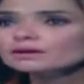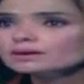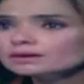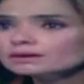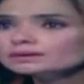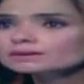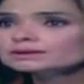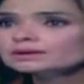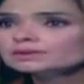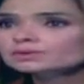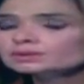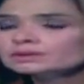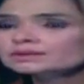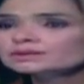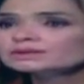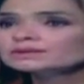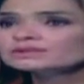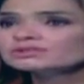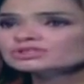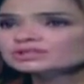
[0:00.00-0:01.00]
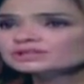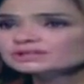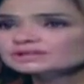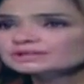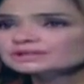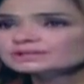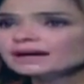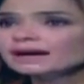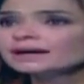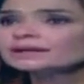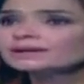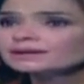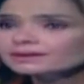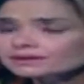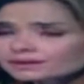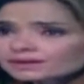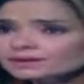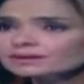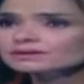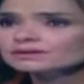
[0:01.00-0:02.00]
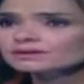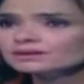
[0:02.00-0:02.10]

دولي جديد على غرار القرار